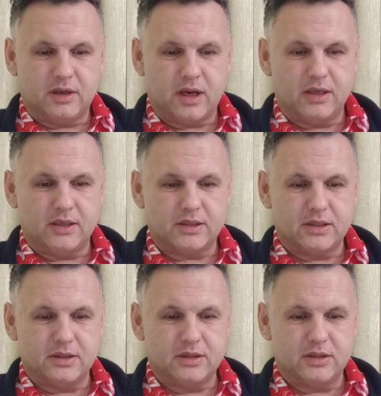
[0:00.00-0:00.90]
А
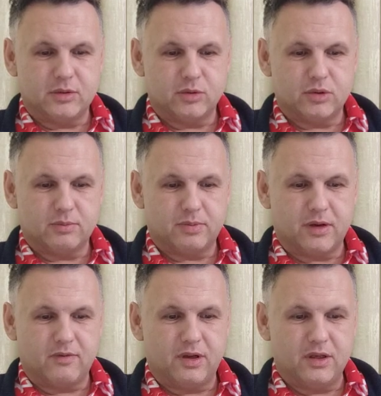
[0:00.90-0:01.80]
если дети уже
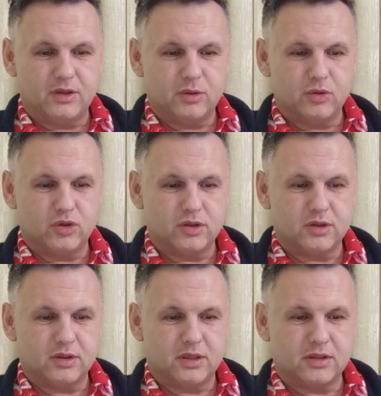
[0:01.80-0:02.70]
появились, то очень
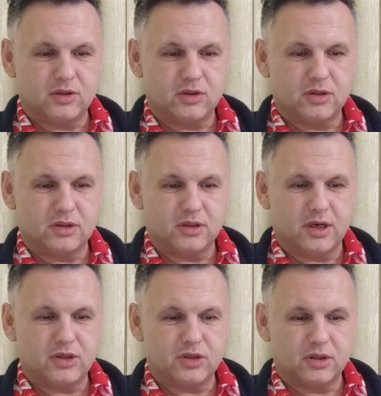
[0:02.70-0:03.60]
страс-
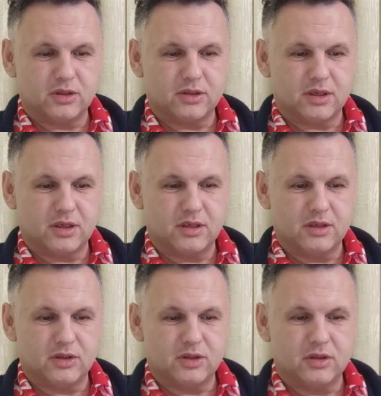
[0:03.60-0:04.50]
страшно за
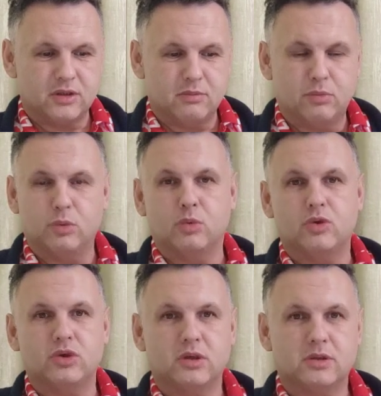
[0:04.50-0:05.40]
их жизнь и
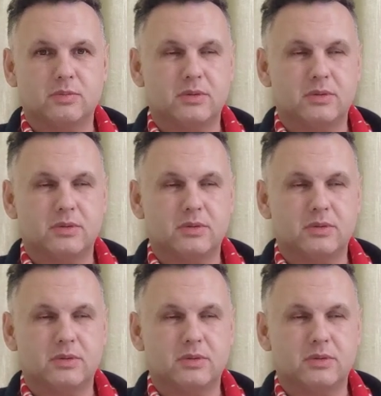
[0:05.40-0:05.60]
будущее.